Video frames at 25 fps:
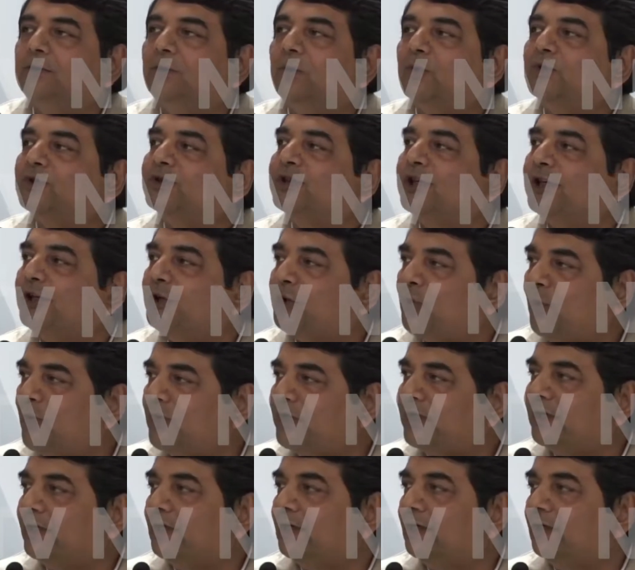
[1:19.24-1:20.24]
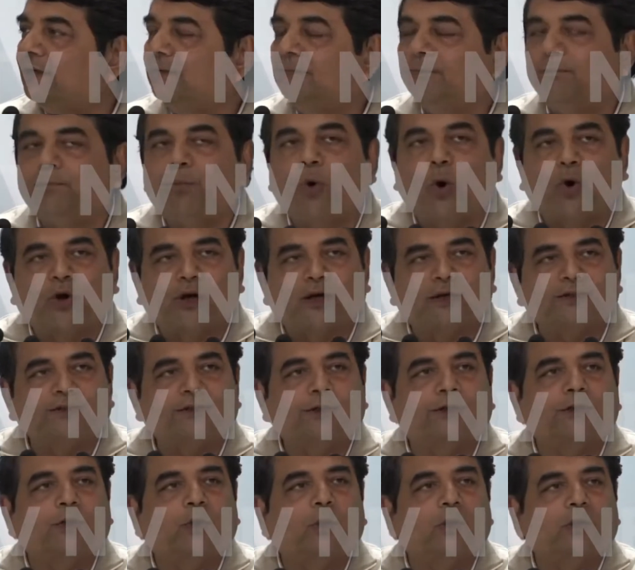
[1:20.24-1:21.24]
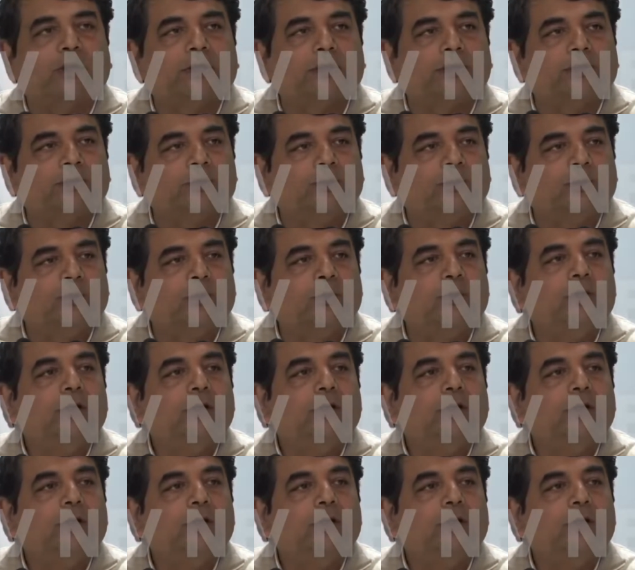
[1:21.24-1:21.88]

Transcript: वो सिक्योरिटी बॉर्डर सिक्योरिटी हो